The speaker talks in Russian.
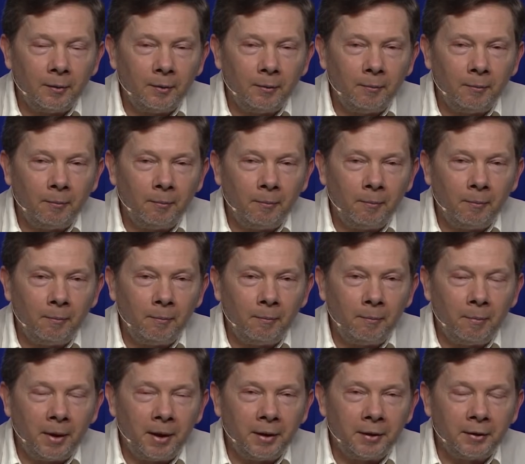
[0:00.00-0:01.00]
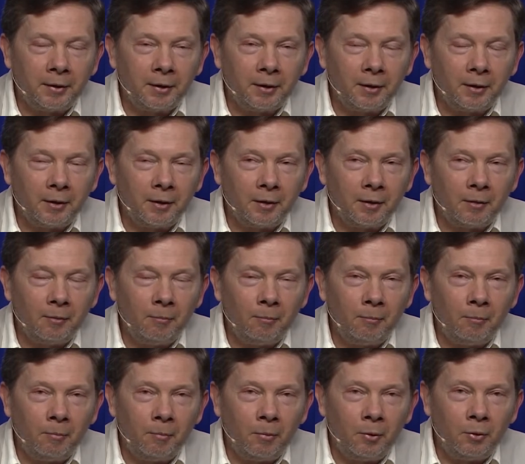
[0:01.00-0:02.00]
но
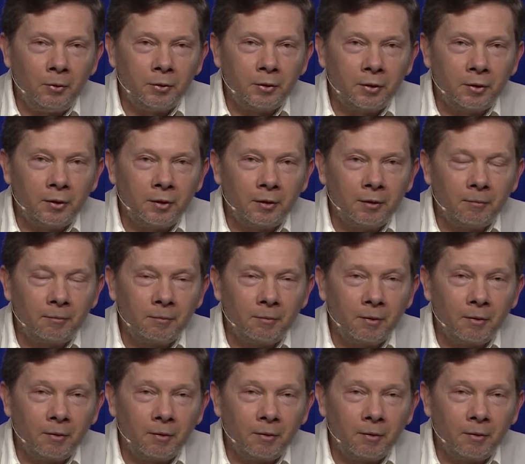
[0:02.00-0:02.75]
Большинство